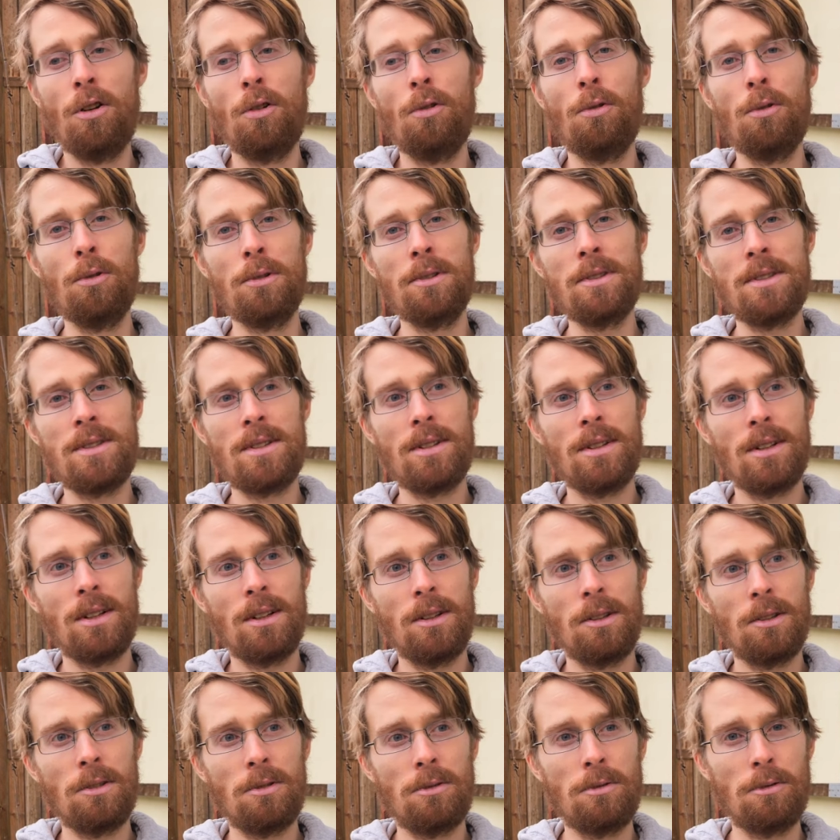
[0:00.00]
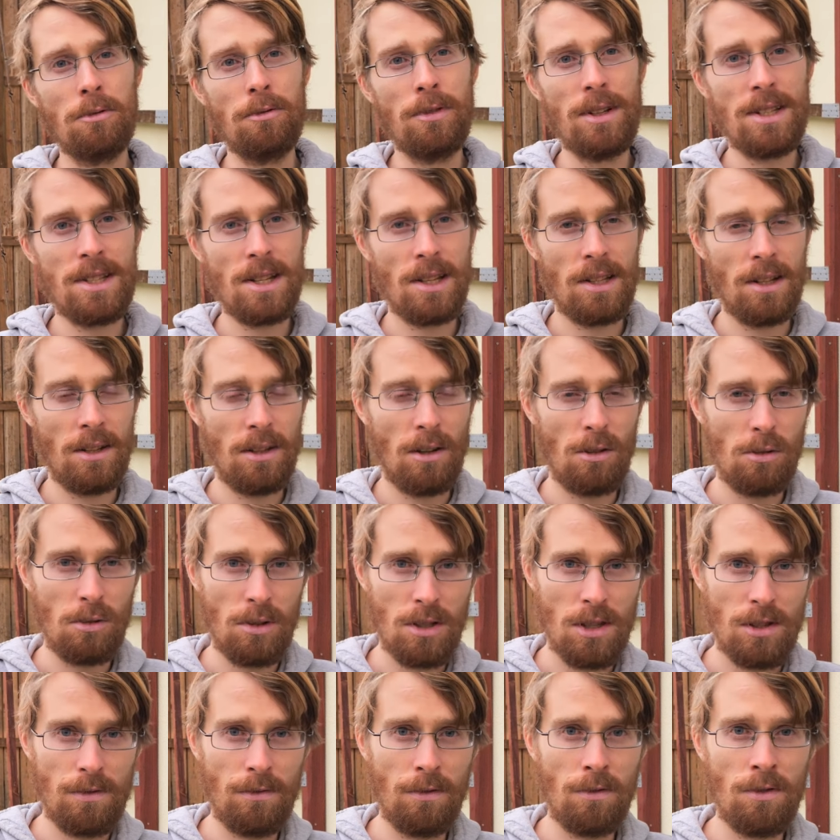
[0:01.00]
Und du wirst halt dann auch
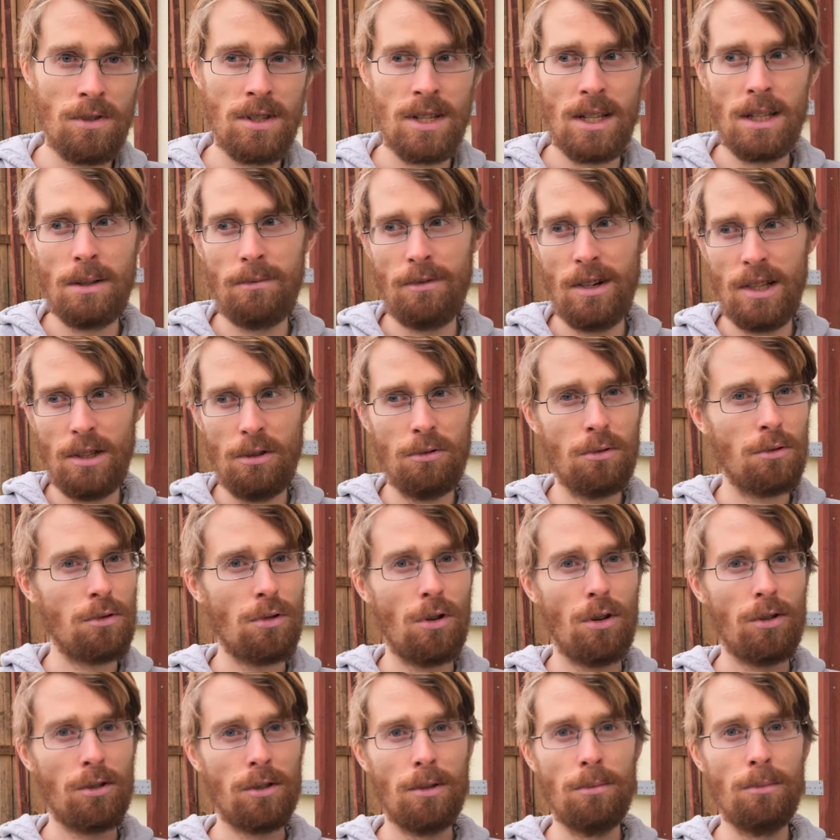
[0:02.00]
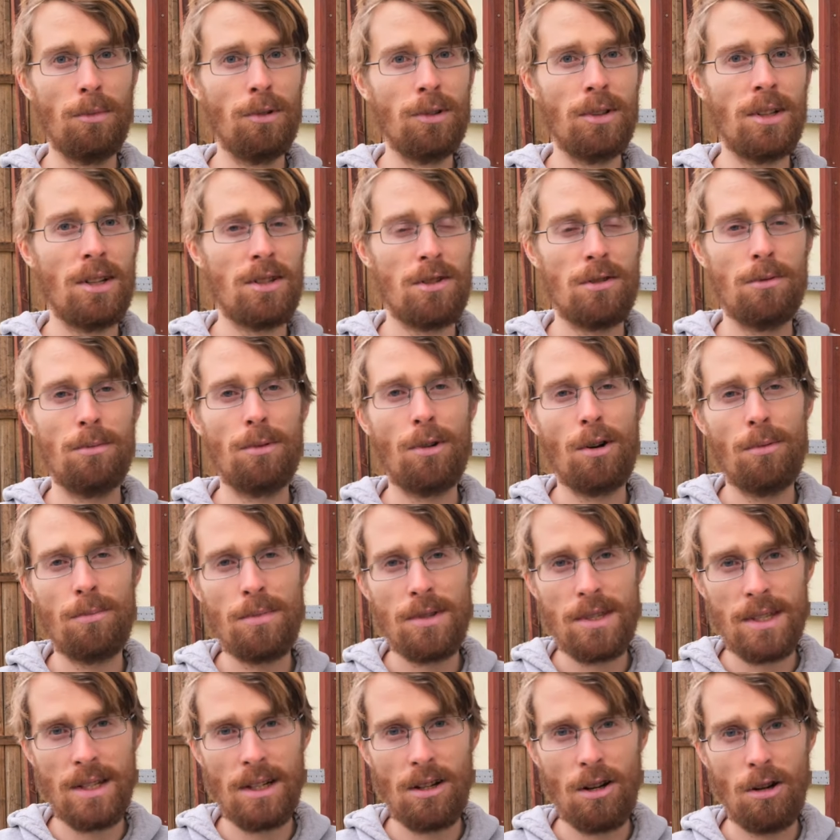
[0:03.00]
gezwungen sein, wenn du einen trockenen Mund hast, du
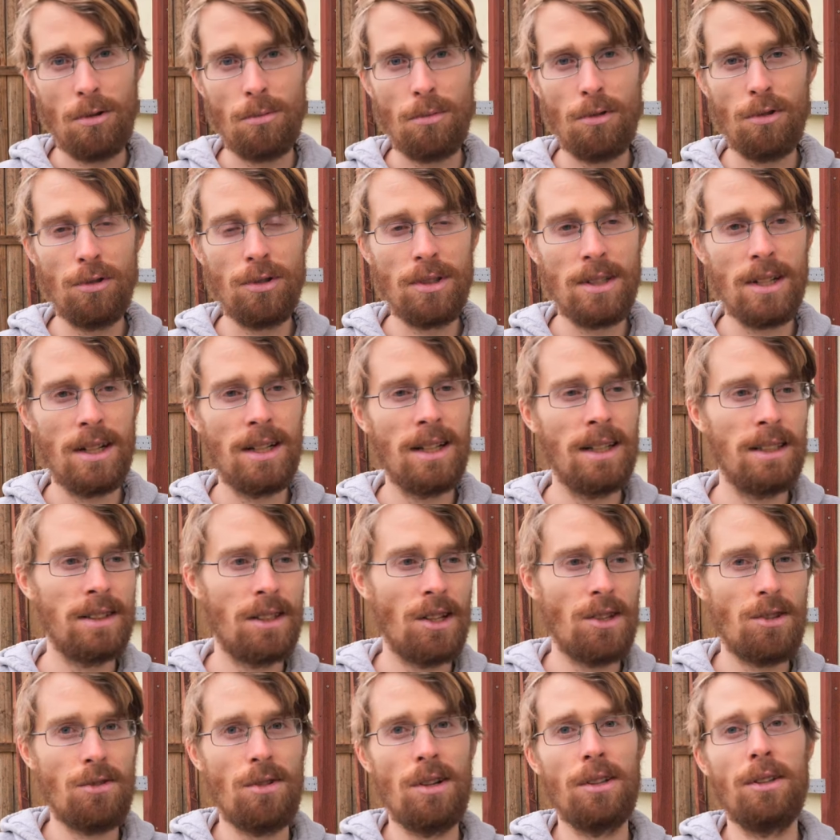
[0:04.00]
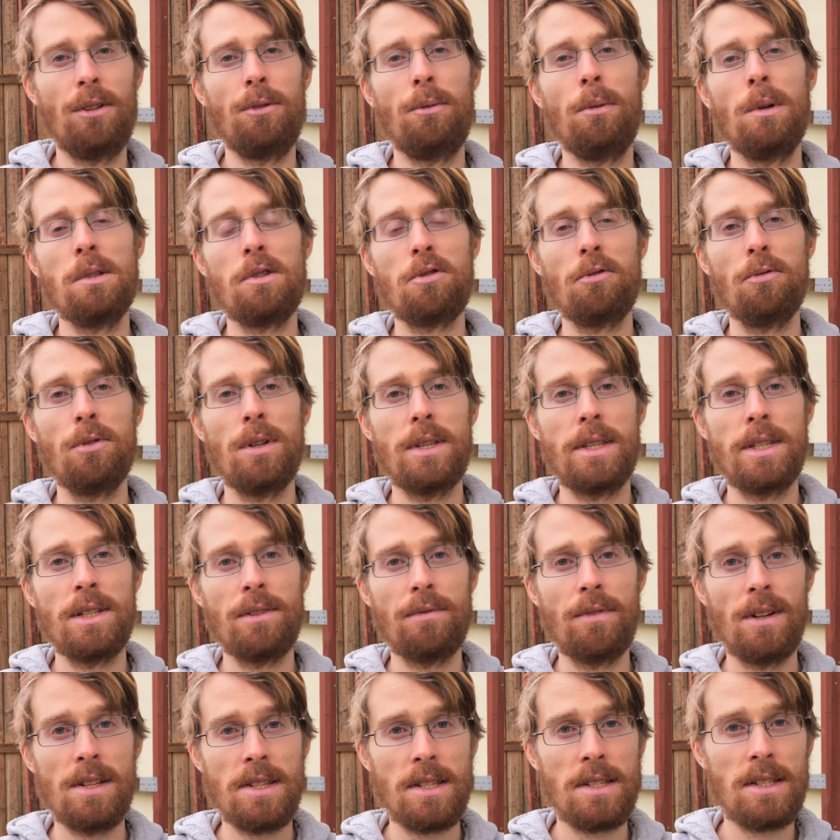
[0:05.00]
bekommst es ja kaum runter, dass du halt nochmal
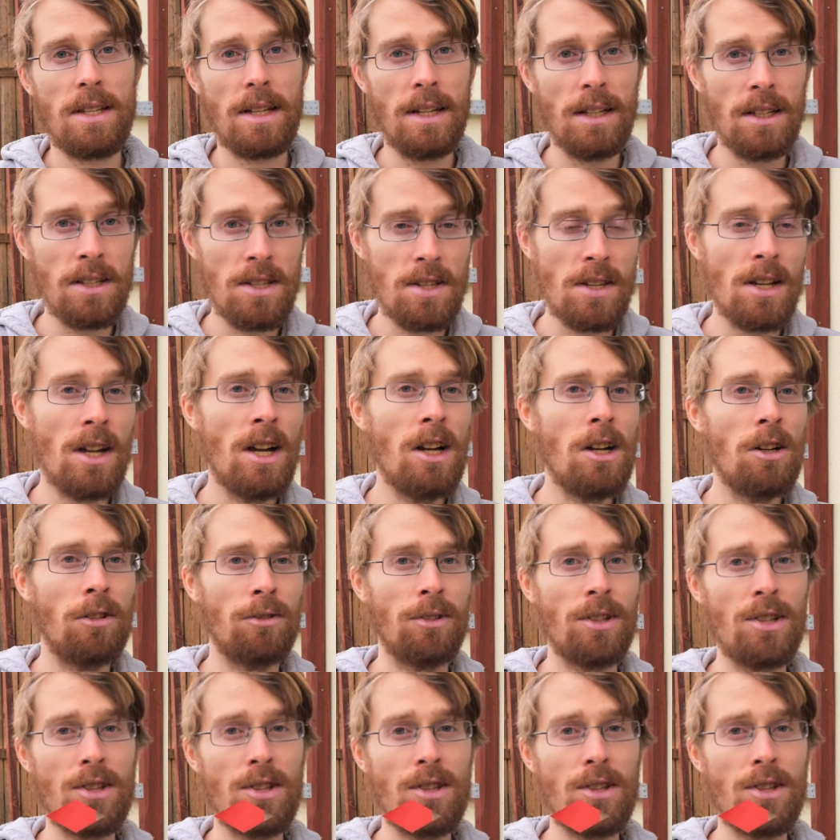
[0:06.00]
zusätzlich was trinkst. Und